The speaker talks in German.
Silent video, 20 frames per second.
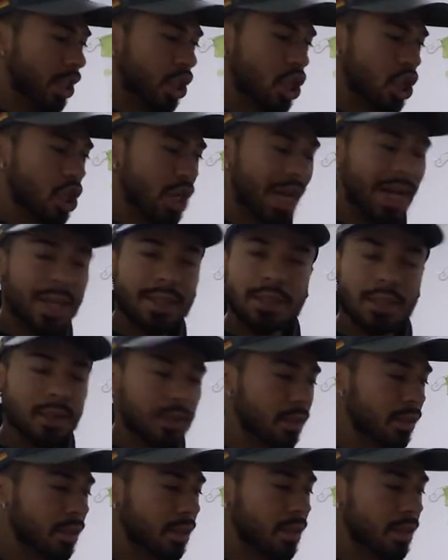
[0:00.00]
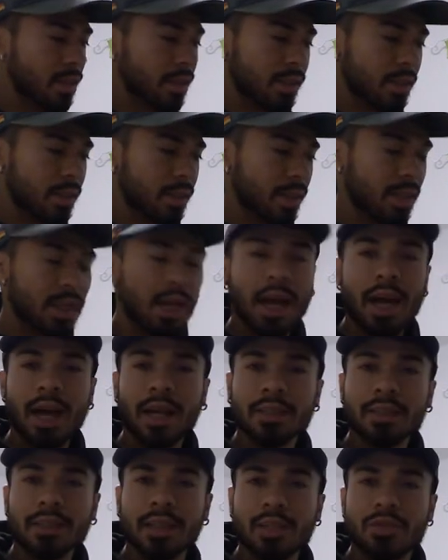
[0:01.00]
schneide dieses, den
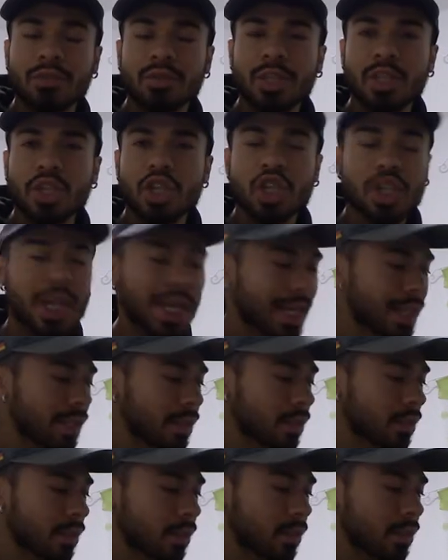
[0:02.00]
harten, also den Stängel.